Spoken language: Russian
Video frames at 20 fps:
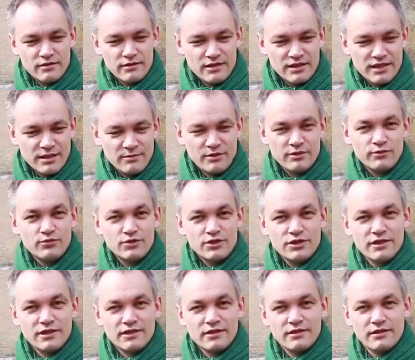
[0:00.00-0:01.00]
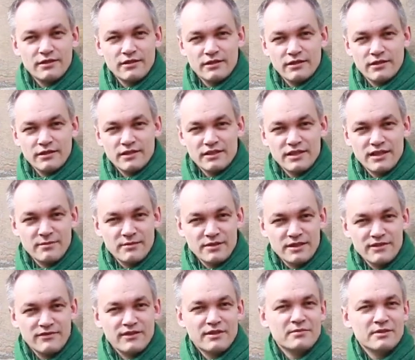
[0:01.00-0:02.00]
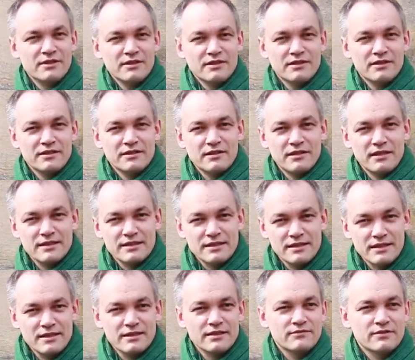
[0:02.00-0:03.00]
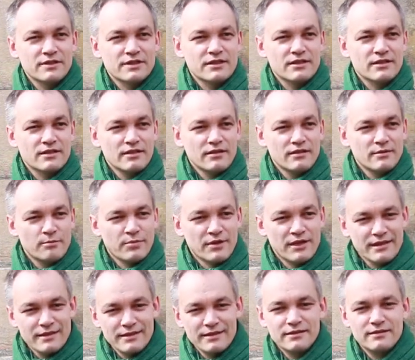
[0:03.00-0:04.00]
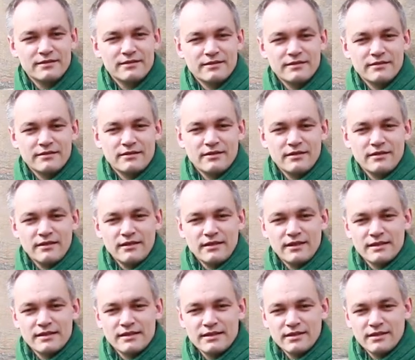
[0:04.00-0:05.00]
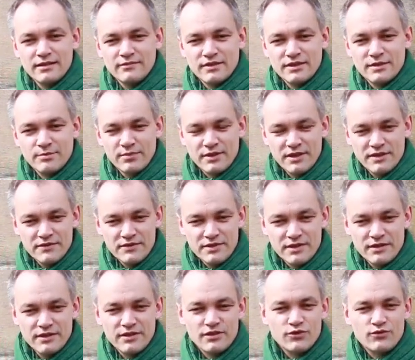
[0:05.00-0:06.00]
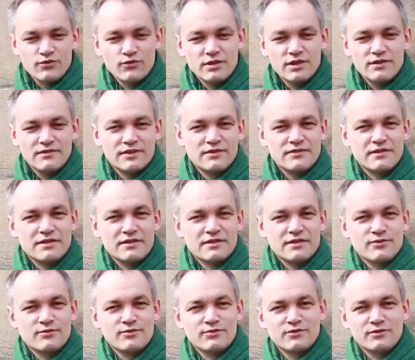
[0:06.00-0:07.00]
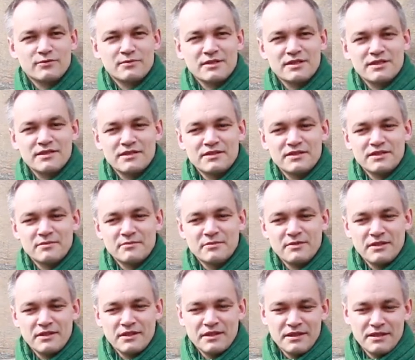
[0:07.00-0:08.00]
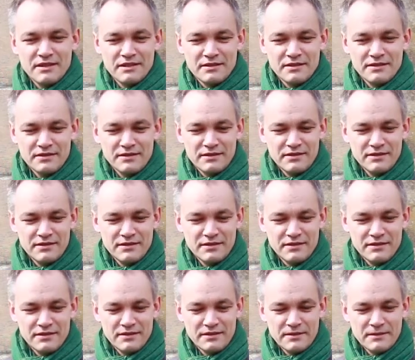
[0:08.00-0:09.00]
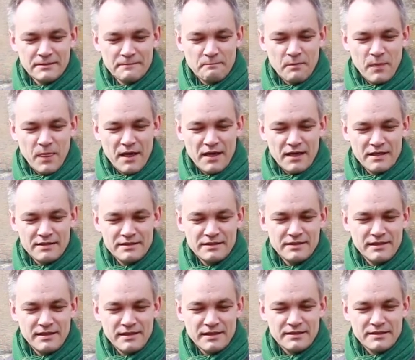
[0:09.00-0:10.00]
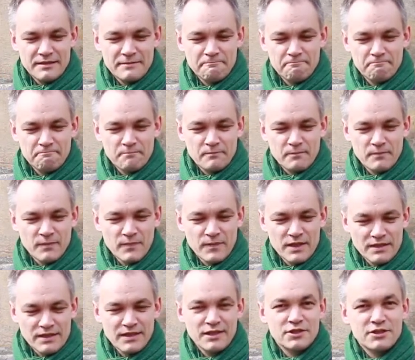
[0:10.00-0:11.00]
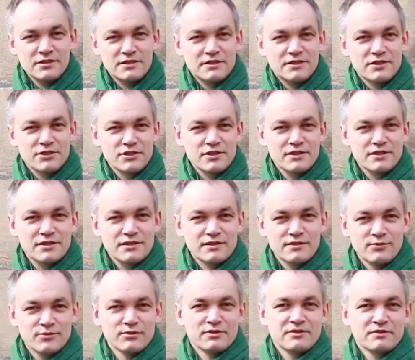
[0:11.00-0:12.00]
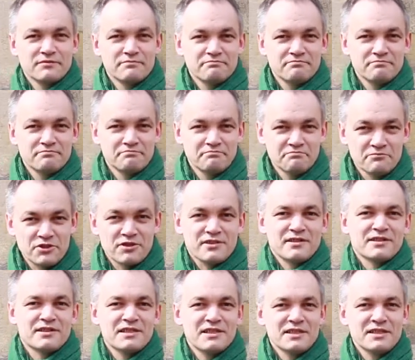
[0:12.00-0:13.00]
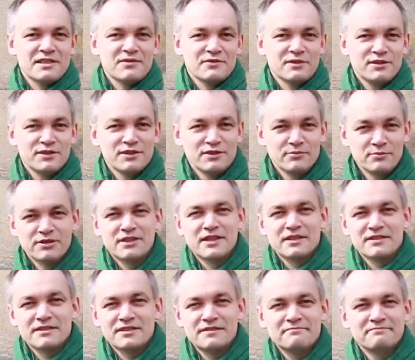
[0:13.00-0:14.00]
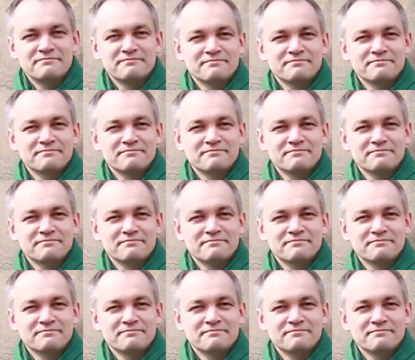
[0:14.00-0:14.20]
самое лучшее, самое современное, оценивать проекты, оценивать произведения искусства, связанные с культурным наследием, и отделять настоящие достижения от шарлатанства или имитаций.